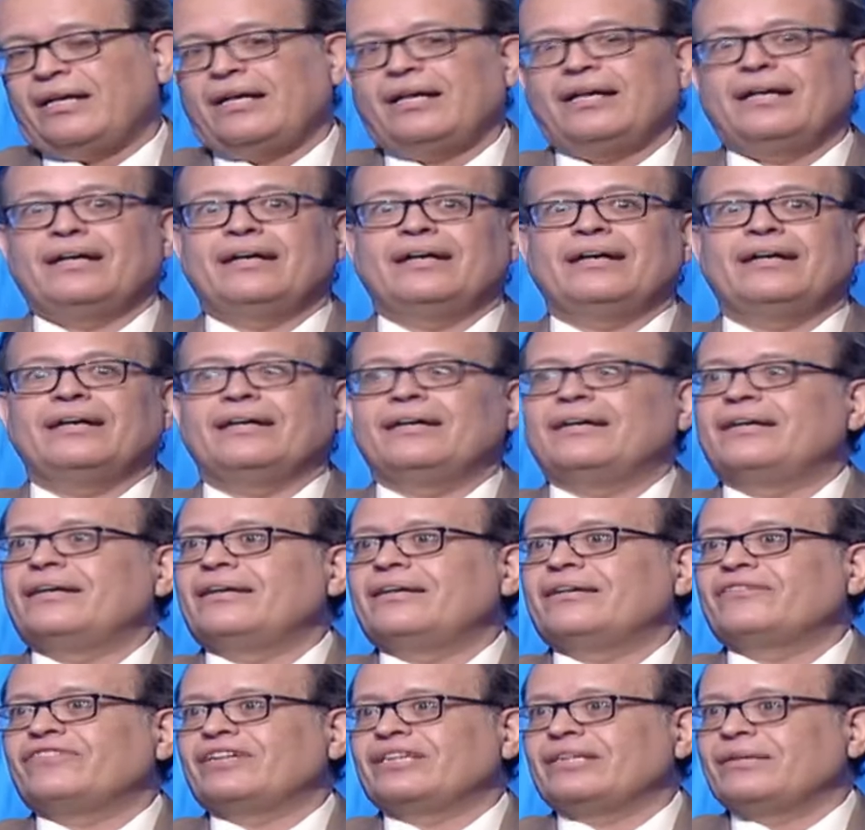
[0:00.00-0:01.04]

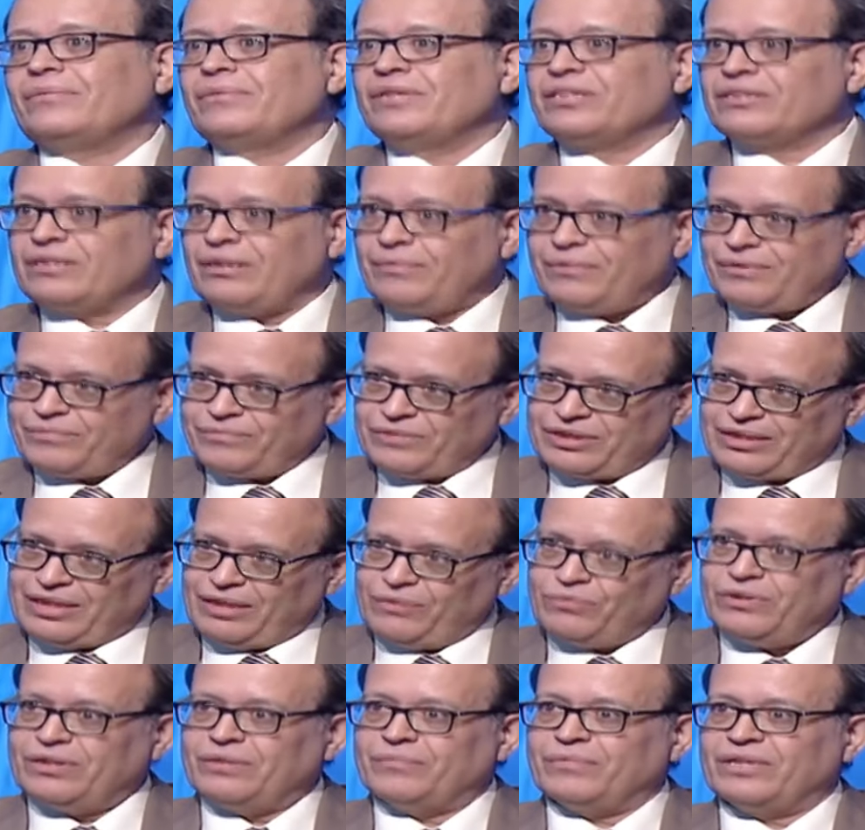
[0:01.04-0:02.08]
آه، فده طبعا
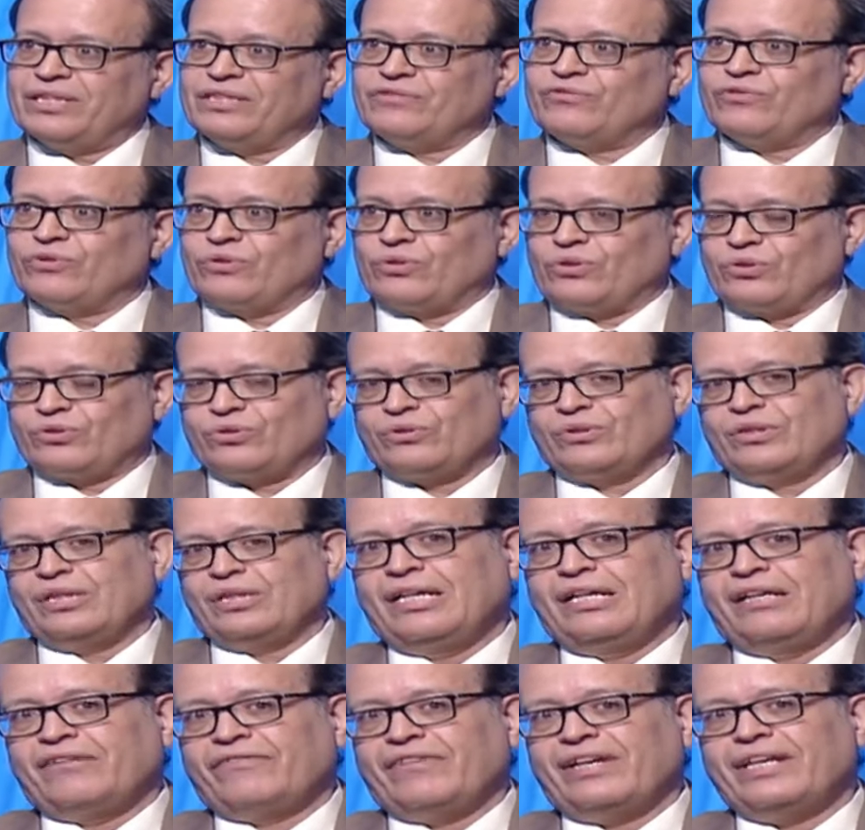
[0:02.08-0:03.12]
بيتوه المريض في النص
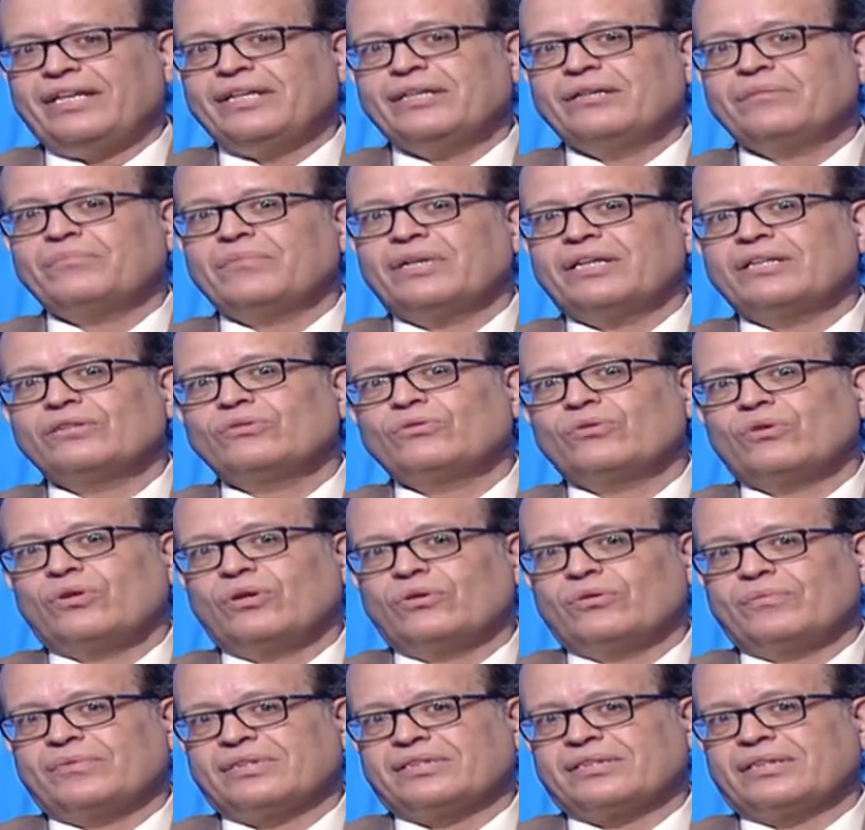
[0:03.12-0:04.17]
فيجي المريض
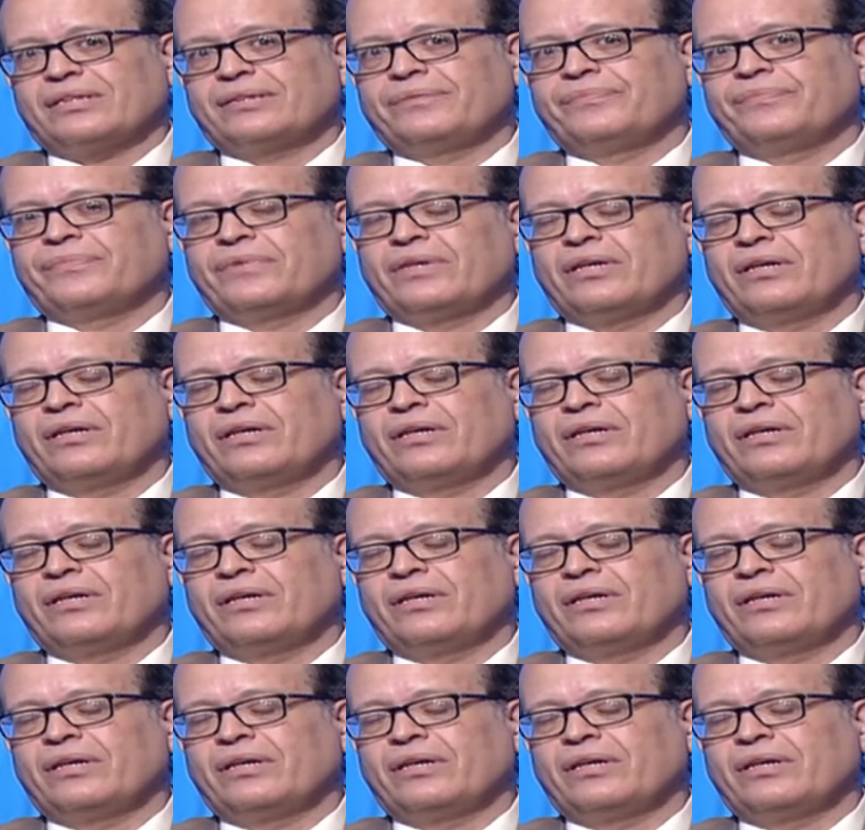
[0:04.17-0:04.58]
يروح له مثلا